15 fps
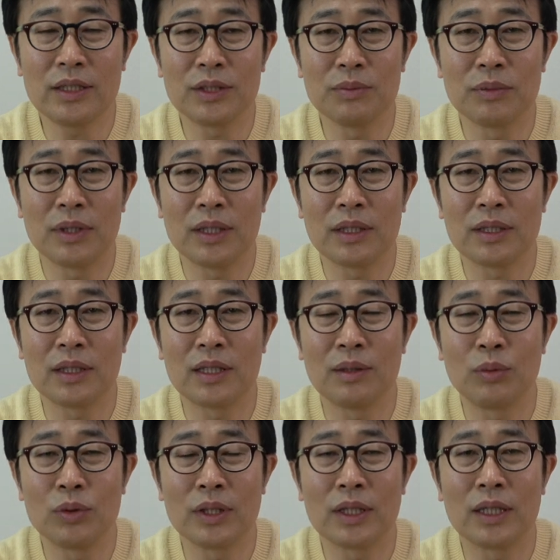있습니다. 그러다
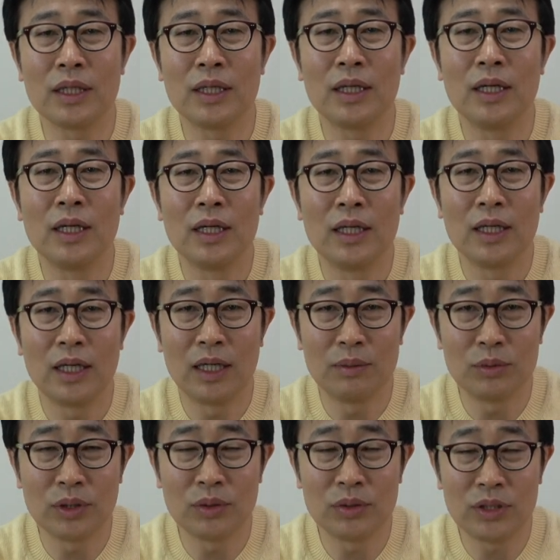보니까
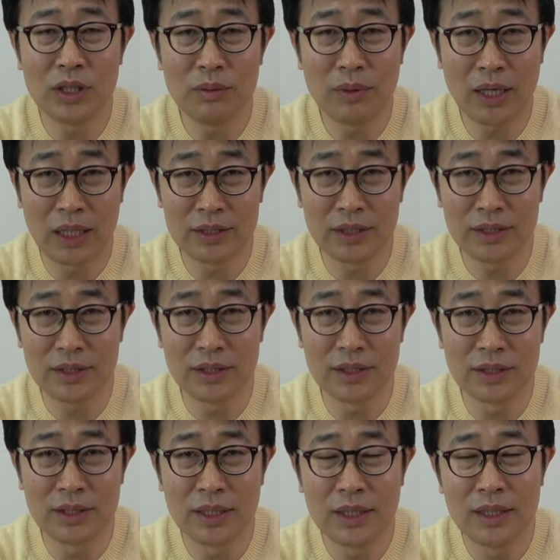아무래도 처음에
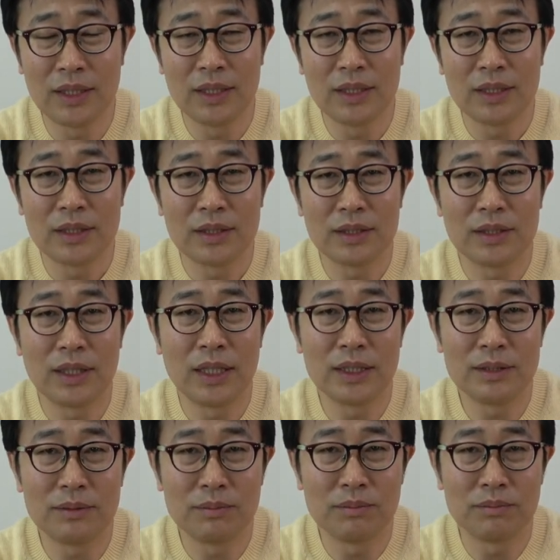가졌던
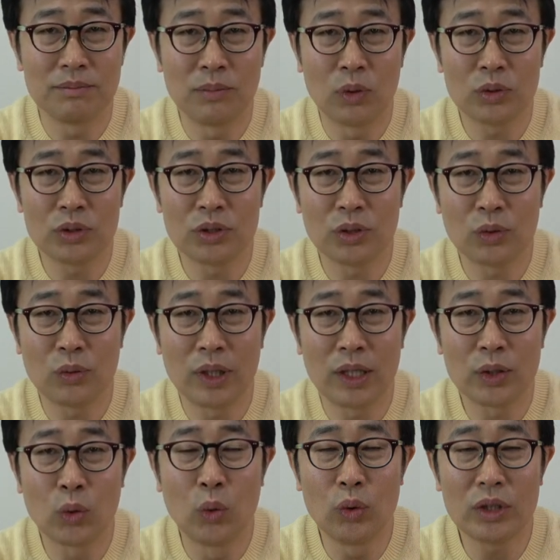그러한
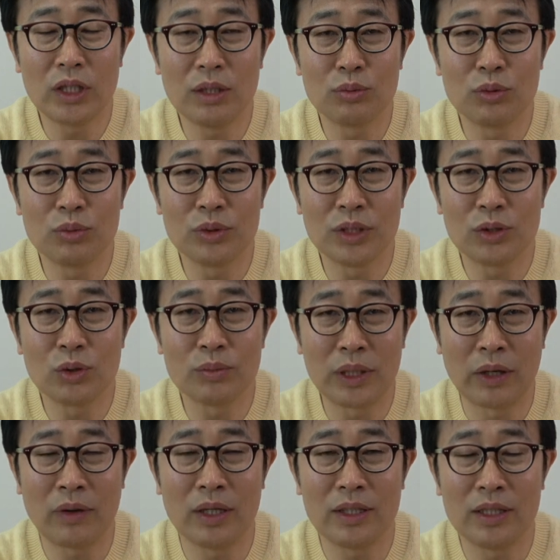목적과 동기 부분이 좀
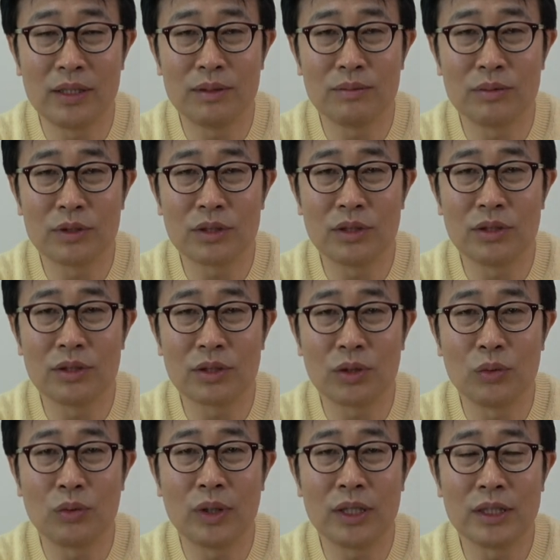약화되는 그런
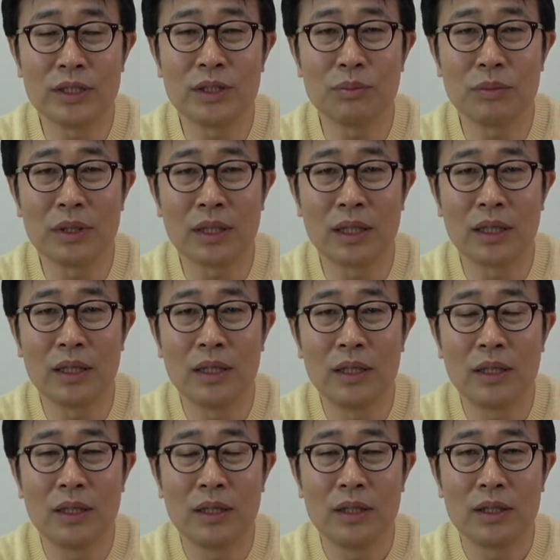경우가 있습니다.
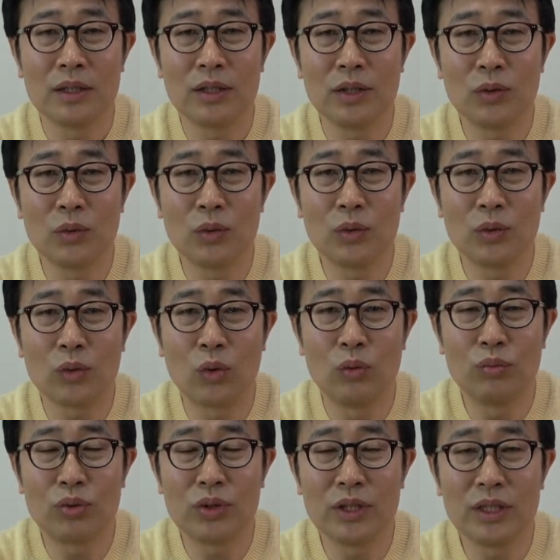그리고
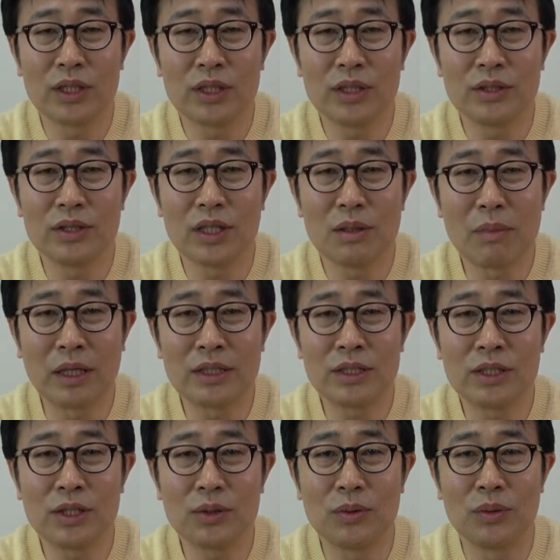공부를 이제 서서히
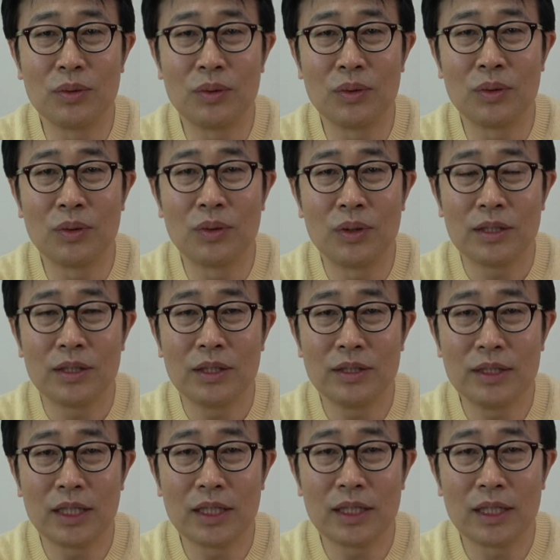마치고
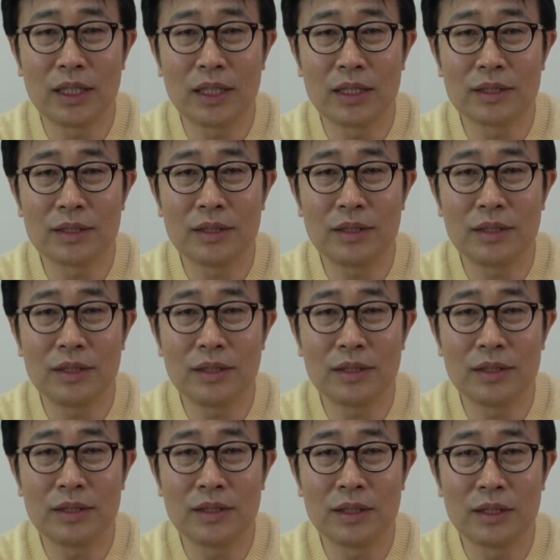현장에 나가서
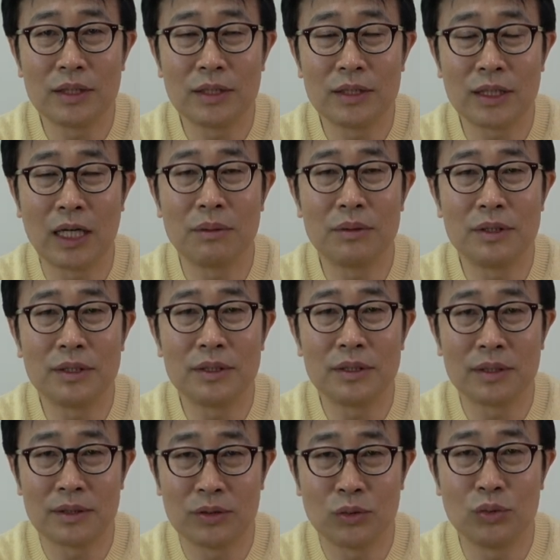이제 잡을
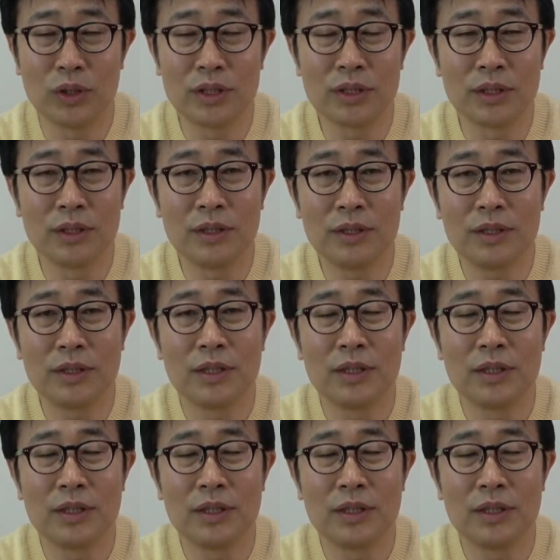구해서